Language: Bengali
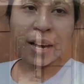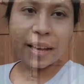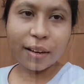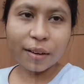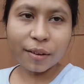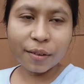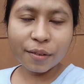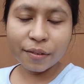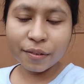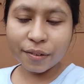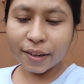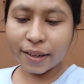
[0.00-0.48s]

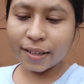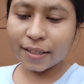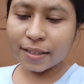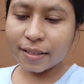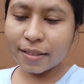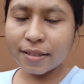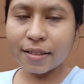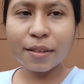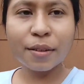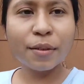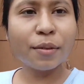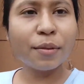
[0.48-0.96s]
হ্যালো
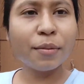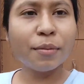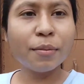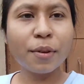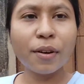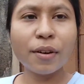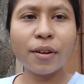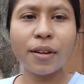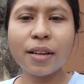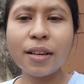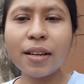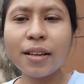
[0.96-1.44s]
ফ্রেন্ডস গুড
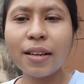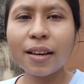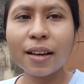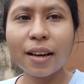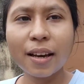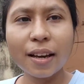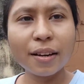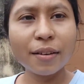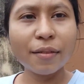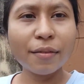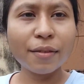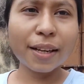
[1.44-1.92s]
মর্নিং
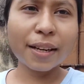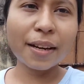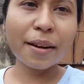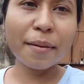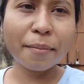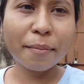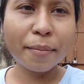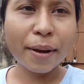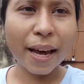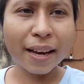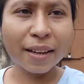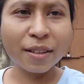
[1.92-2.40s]
অ্যান্ড
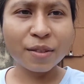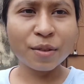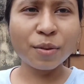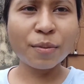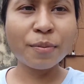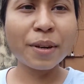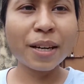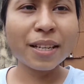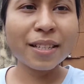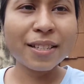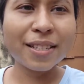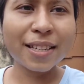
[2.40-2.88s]
ওয়েলকাম ব্যাক টু
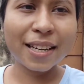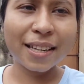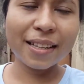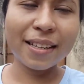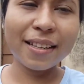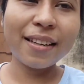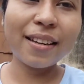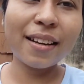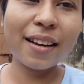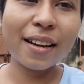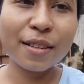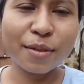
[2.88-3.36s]
মাই
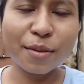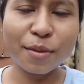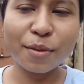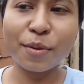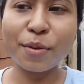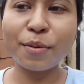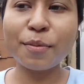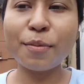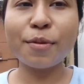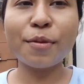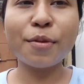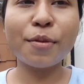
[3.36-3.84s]
চ্যানেল আশা
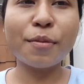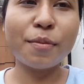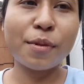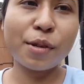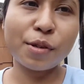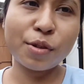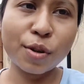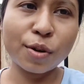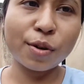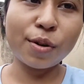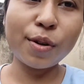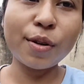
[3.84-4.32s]
করবো তোমরা
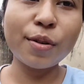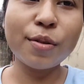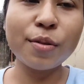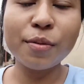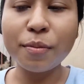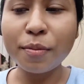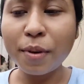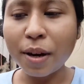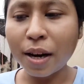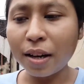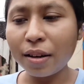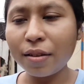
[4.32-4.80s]
সকলে
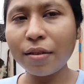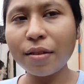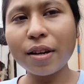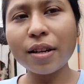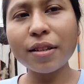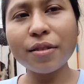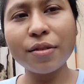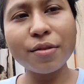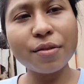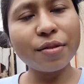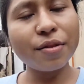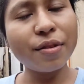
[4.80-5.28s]
খুব ভালো
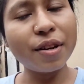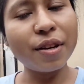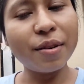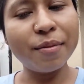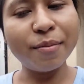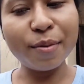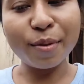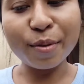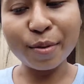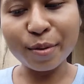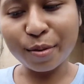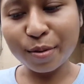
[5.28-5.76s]
আছো
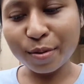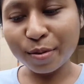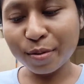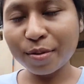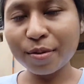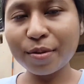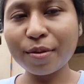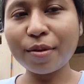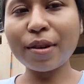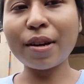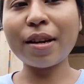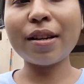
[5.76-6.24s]
এবং
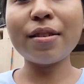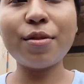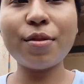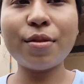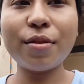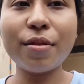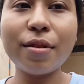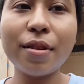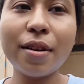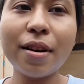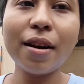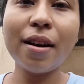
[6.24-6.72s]
সুস্থ
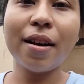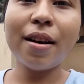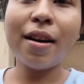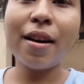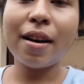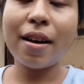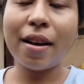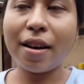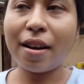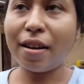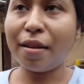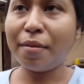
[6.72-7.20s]
আছো
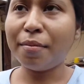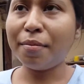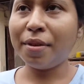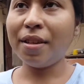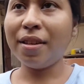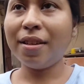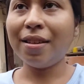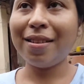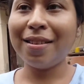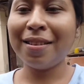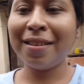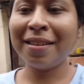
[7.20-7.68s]

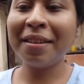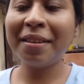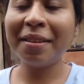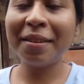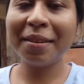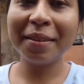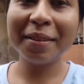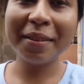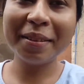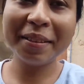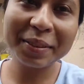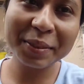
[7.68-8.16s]
আমি
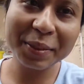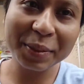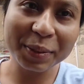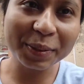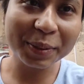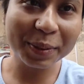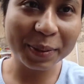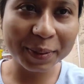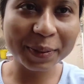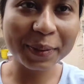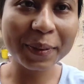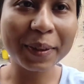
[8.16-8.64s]
সো
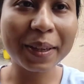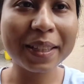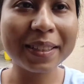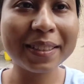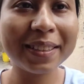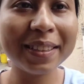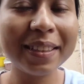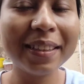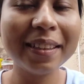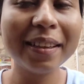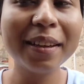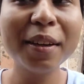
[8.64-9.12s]
সো
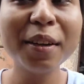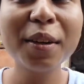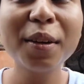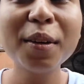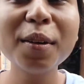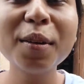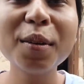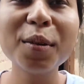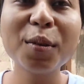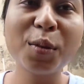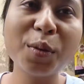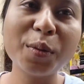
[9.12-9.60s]
আছি
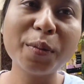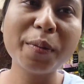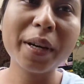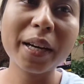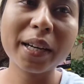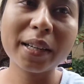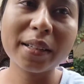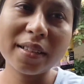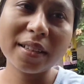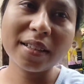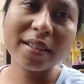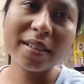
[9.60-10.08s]
খুব
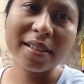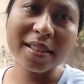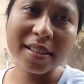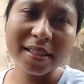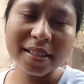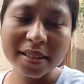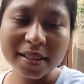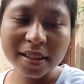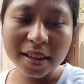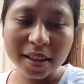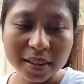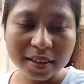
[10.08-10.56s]
একটা
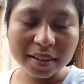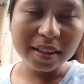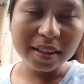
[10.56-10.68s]
ঠিকঠাক